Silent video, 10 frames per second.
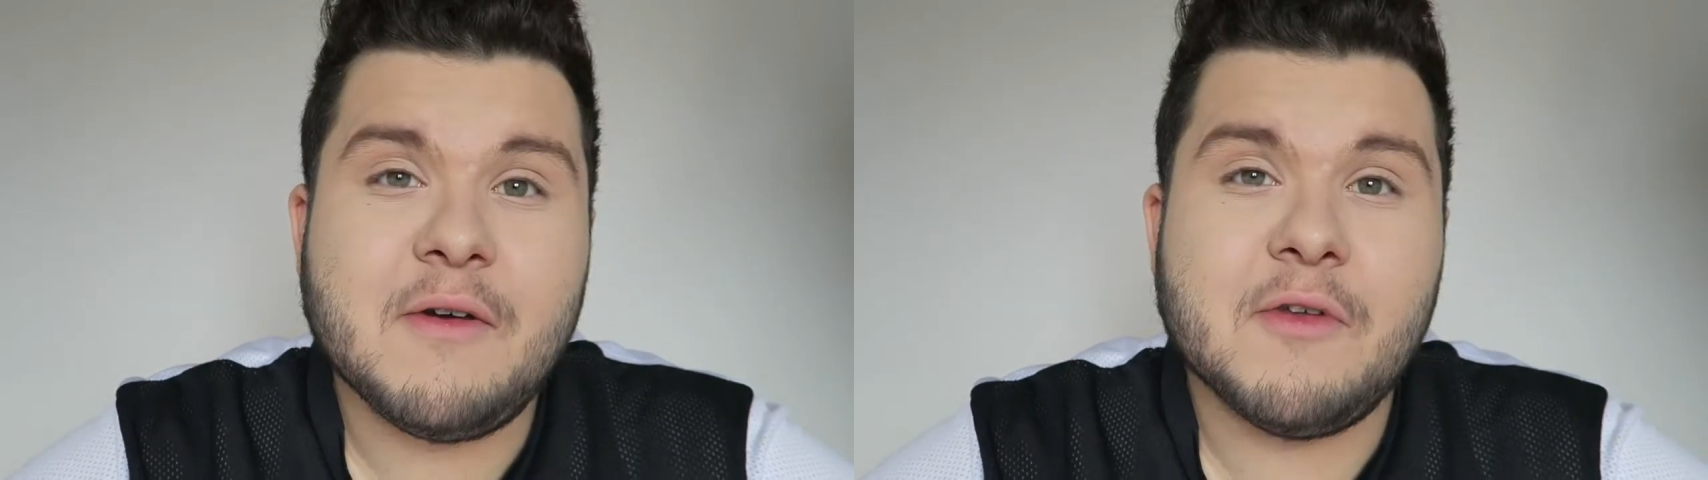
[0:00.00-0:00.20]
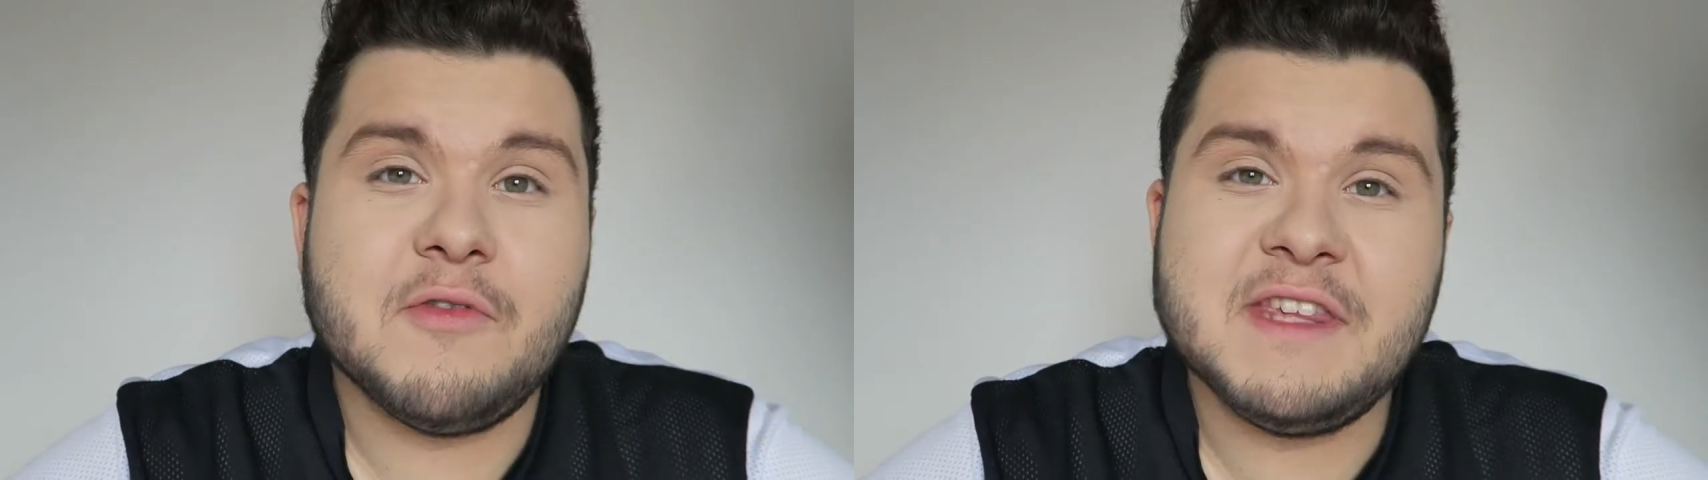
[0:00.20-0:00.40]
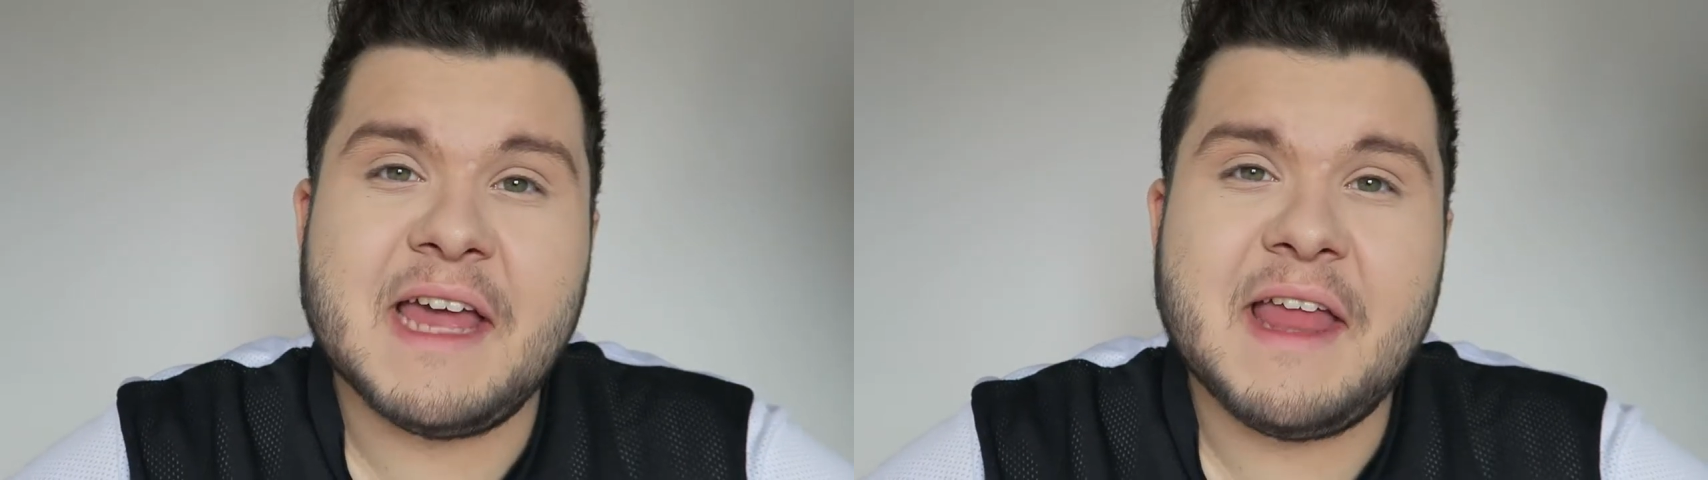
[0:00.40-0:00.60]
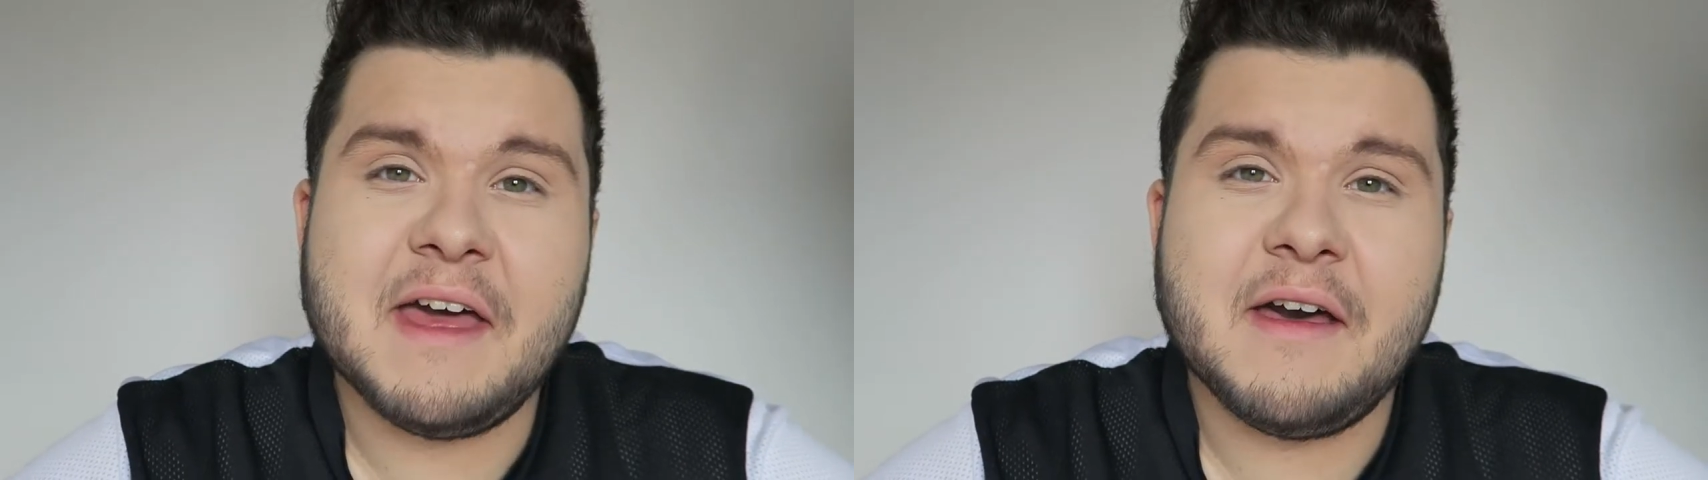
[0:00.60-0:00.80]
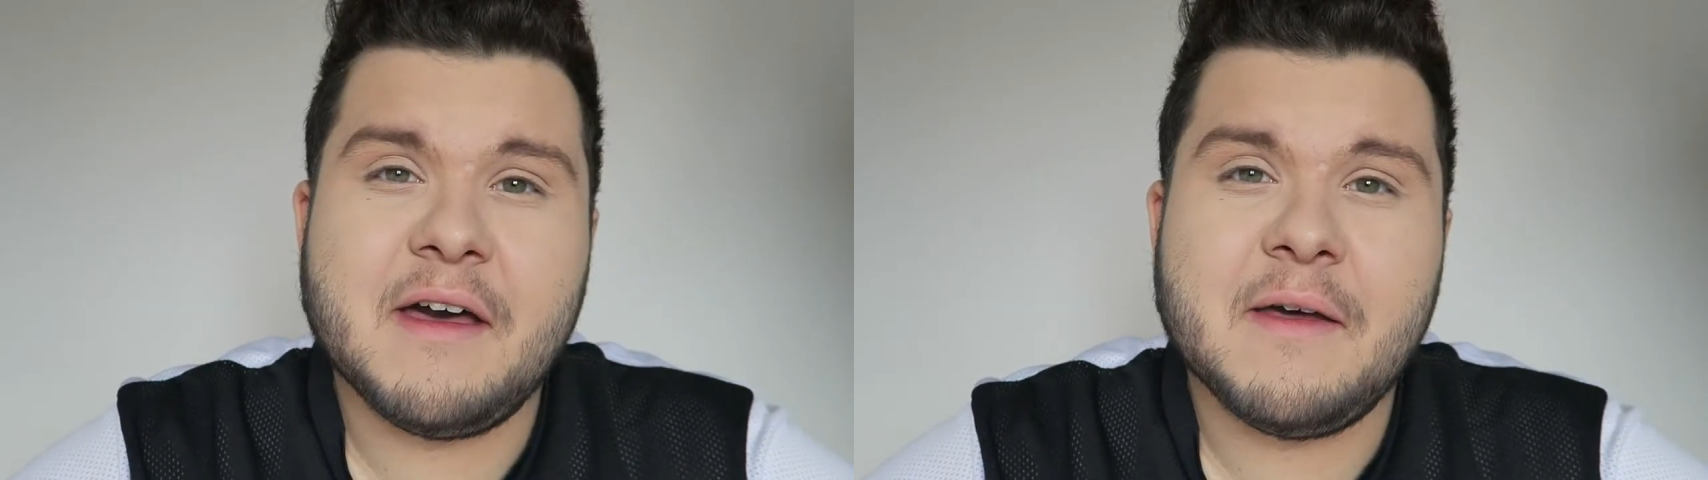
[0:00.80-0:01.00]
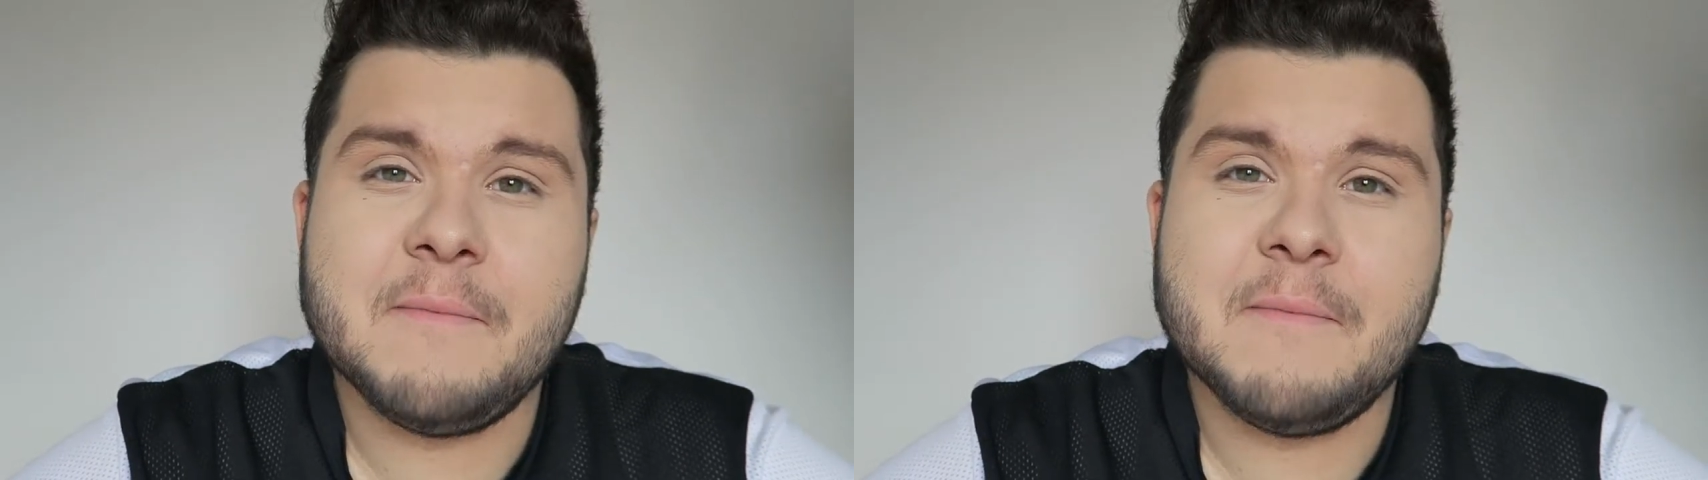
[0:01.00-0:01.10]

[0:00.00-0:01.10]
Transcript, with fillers: euh, de canard gras.